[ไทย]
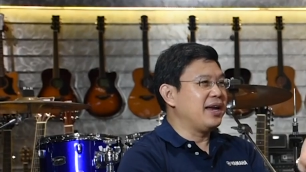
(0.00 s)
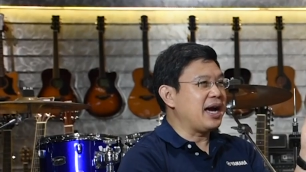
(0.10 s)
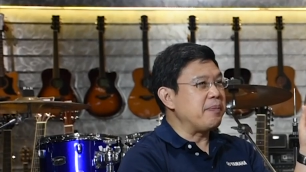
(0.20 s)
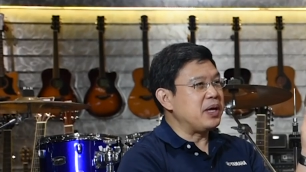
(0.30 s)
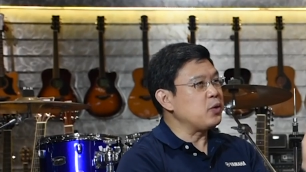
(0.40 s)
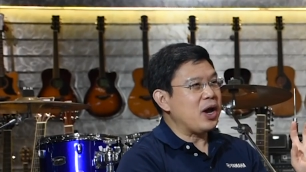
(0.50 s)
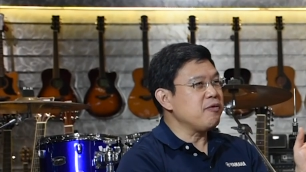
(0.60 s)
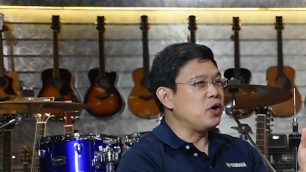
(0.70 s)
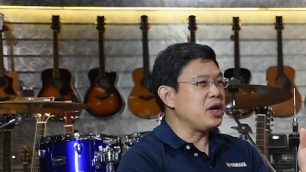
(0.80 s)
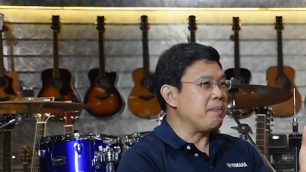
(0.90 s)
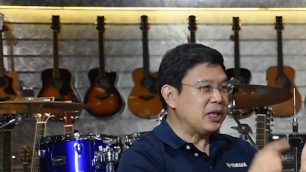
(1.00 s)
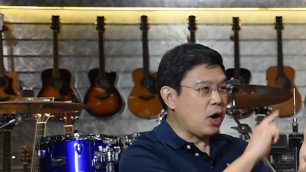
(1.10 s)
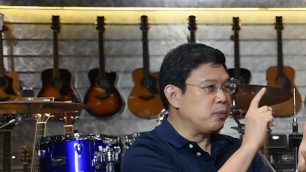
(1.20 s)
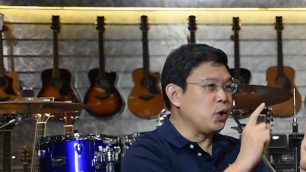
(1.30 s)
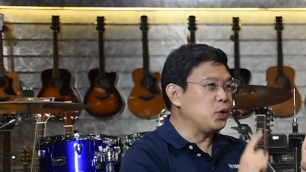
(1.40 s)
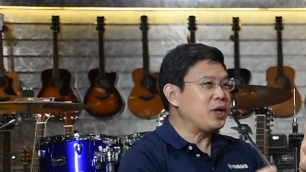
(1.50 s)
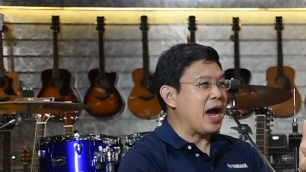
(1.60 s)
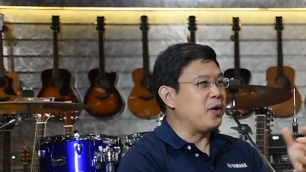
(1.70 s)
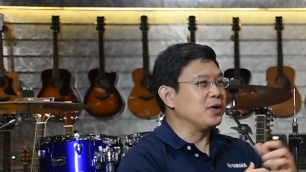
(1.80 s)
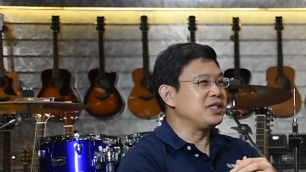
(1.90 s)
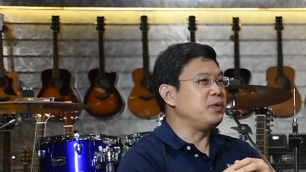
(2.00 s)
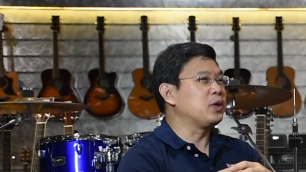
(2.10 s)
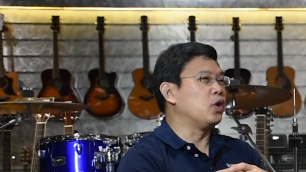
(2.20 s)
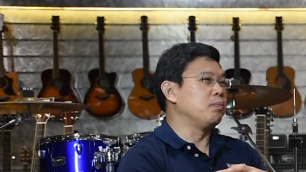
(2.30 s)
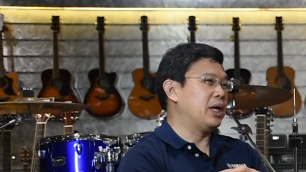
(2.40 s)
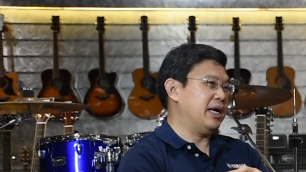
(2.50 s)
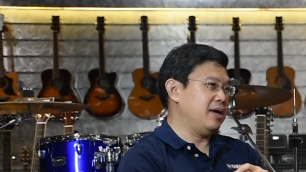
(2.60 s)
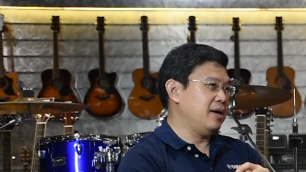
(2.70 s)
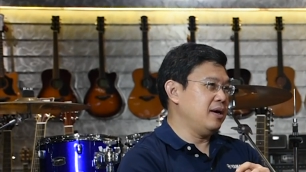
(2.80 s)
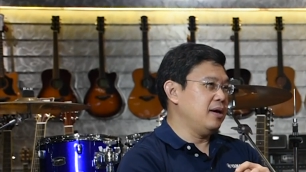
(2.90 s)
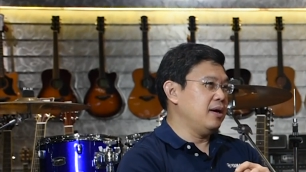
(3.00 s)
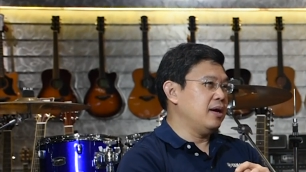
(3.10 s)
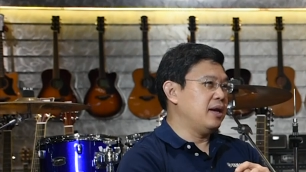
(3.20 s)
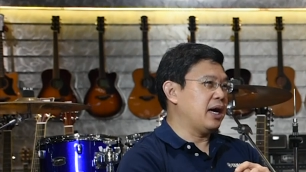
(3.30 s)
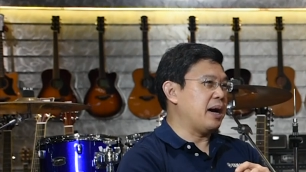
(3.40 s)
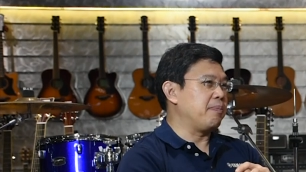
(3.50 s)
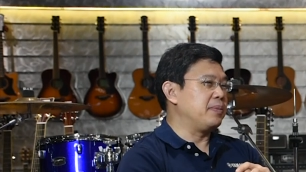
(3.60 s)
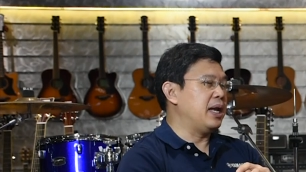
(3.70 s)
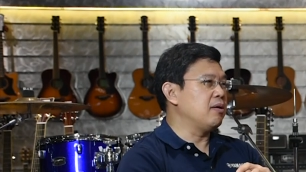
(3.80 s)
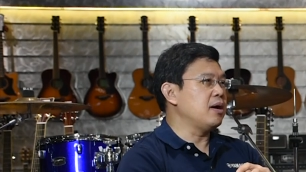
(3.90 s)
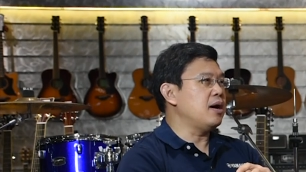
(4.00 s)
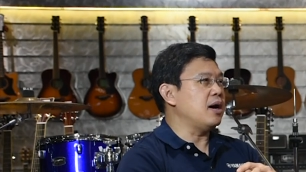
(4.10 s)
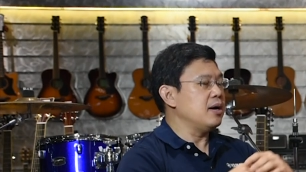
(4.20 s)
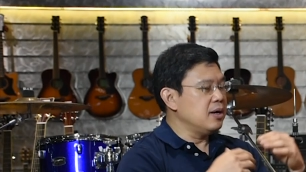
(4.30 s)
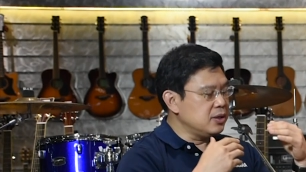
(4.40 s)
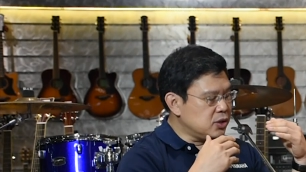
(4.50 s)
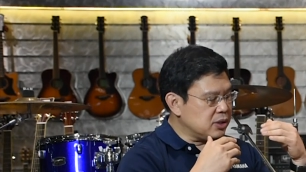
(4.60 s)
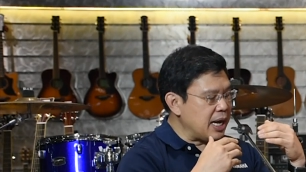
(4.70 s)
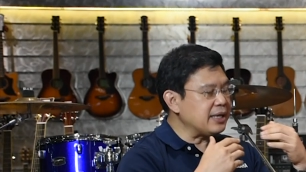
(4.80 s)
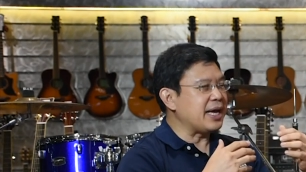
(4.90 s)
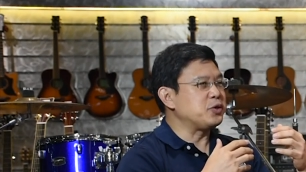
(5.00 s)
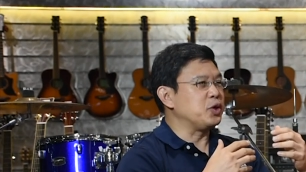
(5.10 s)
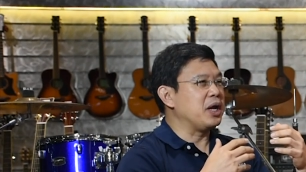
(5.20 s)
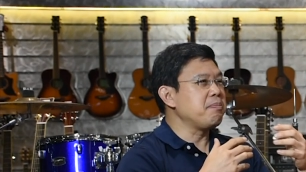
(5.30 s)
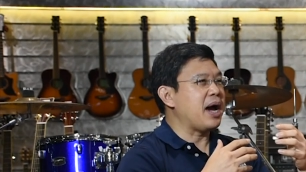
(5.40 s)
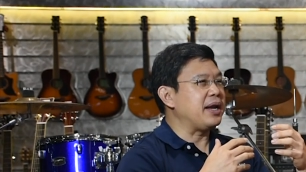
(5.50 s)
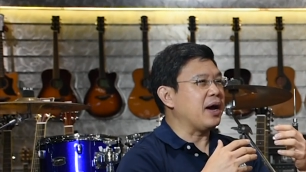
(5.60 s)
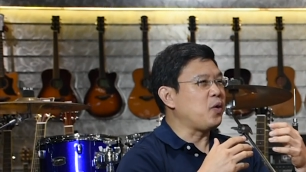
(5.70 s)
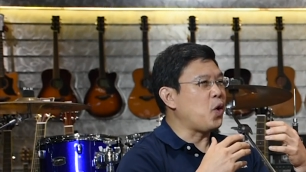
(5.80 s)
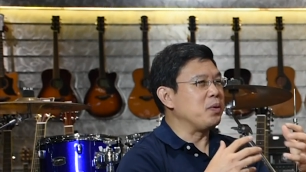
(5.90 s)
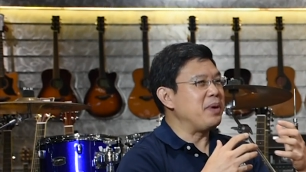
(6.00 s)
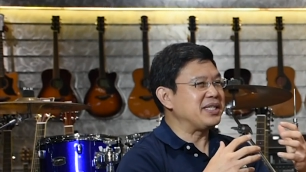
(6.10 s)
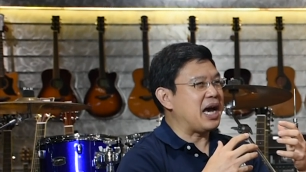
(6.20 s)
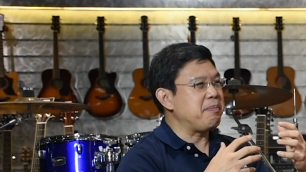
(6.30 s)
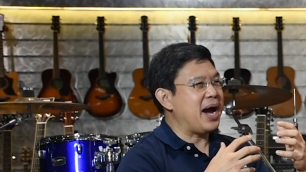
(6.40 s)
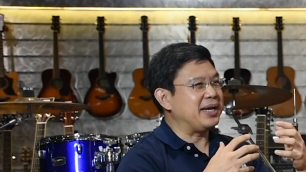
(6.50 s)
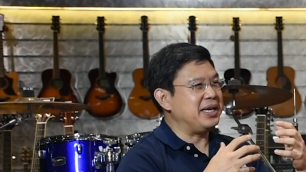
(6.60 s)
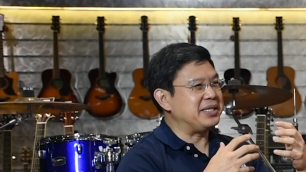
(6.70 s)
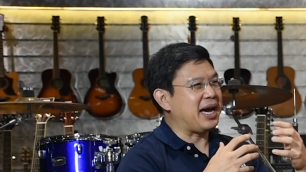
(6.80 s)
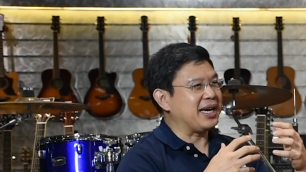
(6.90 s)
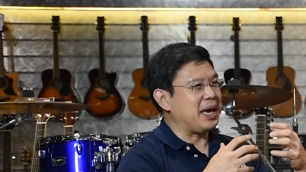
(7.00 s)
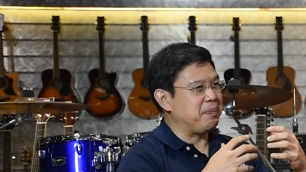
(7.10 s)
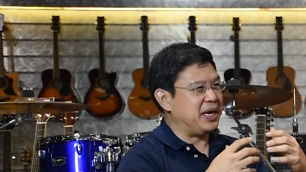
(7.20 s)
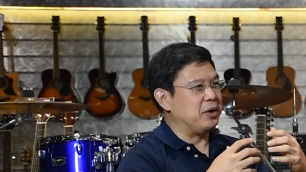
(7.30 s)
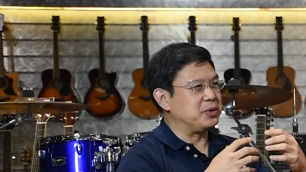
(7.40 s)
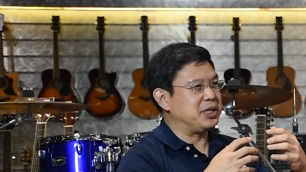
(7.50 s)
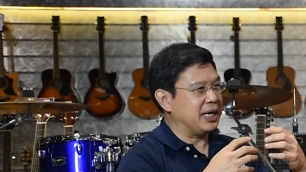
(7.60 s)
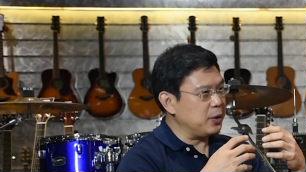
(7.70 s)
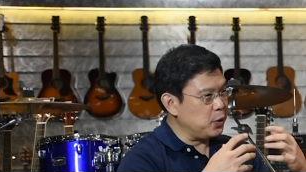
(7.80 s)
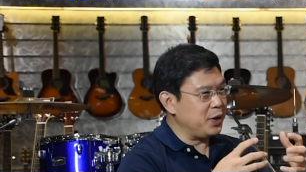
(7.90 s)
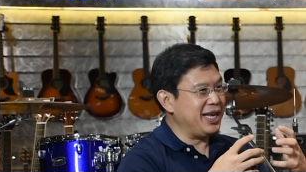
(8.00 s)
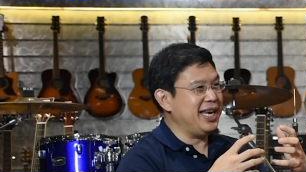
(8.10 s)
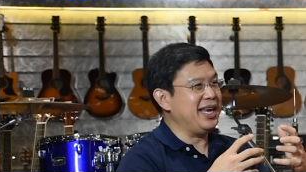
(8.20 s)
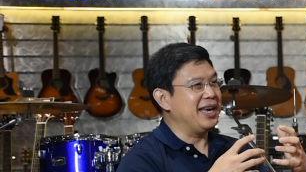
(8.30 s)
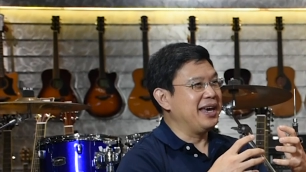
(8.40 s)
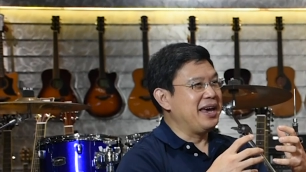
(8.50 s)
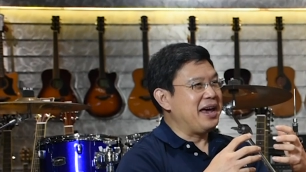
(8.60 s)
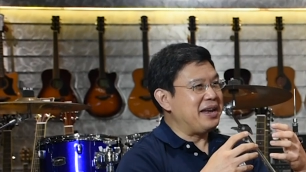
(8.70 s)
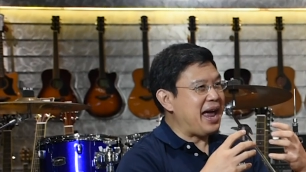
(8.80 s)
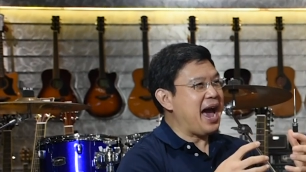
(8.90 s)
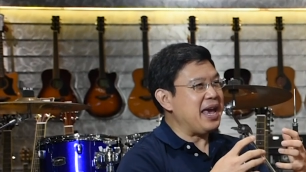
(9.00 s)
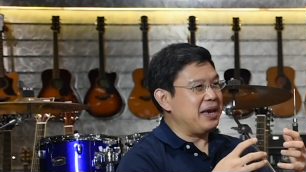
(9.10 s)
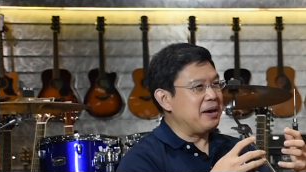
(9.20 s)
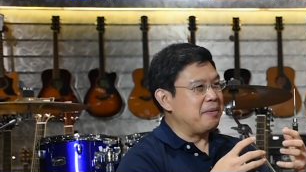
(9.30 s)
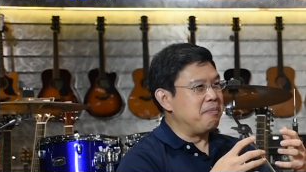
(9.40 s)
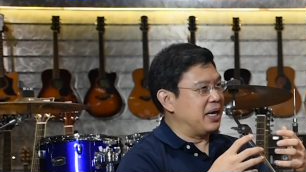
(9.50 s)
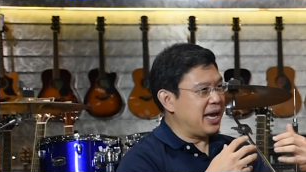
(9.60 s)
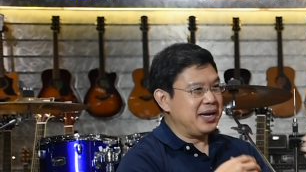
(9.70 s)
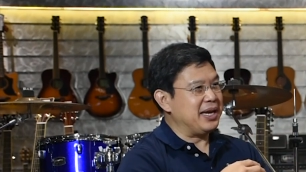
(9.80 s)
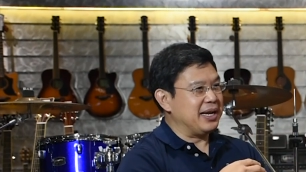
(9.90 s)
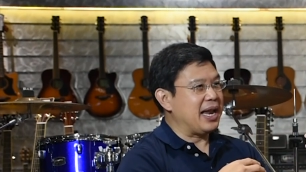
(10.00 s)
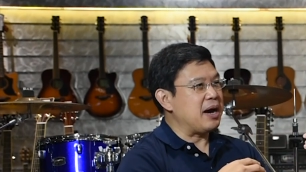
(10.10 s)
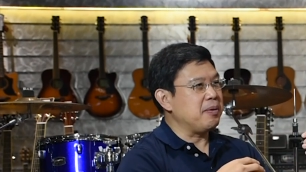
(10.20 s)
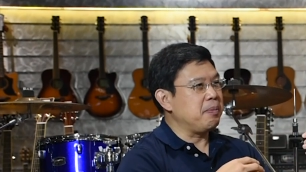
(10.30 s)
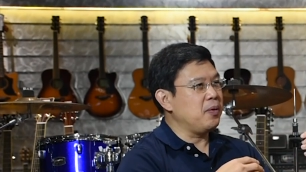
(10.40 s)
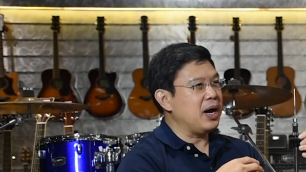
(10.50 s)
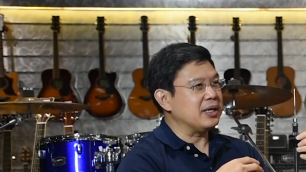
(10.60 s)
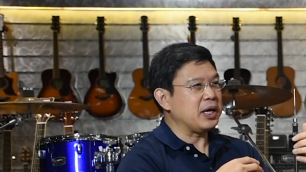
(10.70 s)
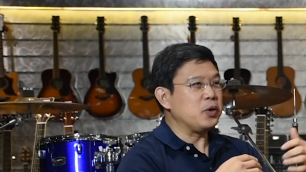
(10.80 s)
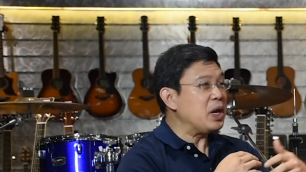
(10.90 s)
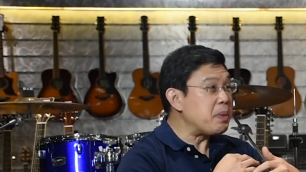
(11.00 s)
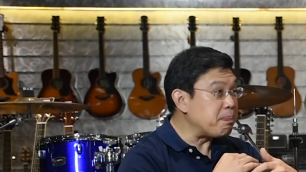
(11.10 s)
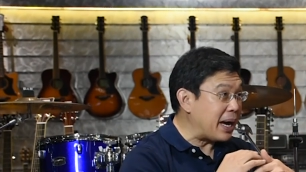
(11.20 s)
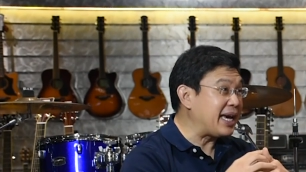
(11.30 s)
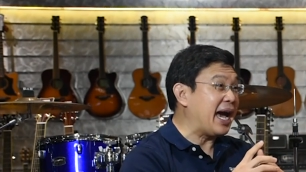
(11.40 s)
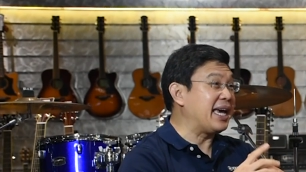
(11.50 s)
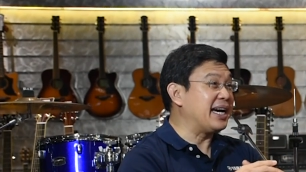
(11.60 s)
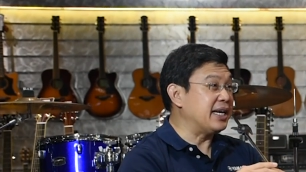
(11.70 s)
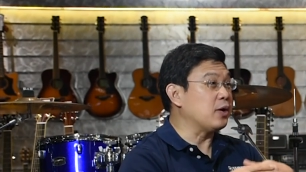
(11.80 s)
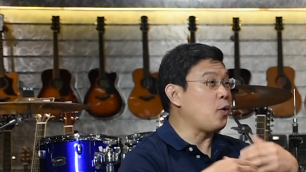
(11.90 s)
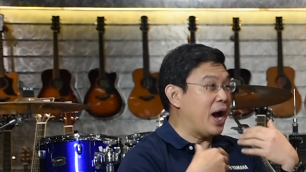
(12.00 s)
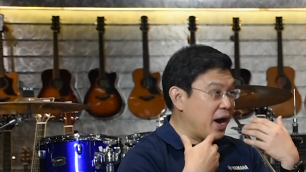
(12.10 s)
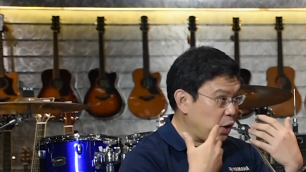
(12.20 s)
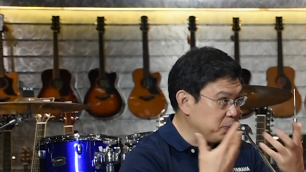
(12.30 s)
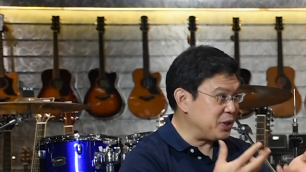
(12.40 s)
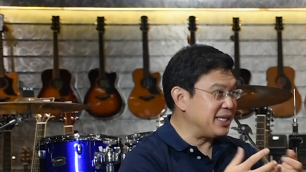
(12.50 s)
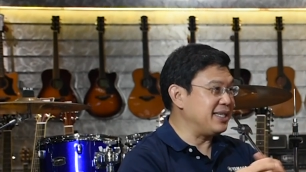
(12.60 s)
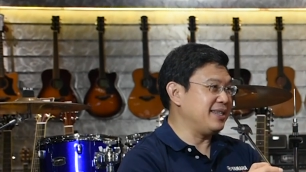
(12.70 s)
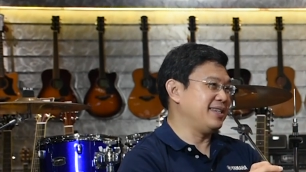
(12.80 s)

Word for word: นะครับในตัว iPhone เนี่ยมันตอบโจทย์ทุกอย่างของชีวิตคนหมดเลยนะครับแล้วก็ตั้งแต่จุดนั้นมาเนี่ยคนไม่สามารถที่จะเก็บเกี่ยวเทคโนโลยีได้เหมือนในอดีตอีกแล้วเพราะว่าเทคโนโลยีมันไปไกลเกินกว่า adoption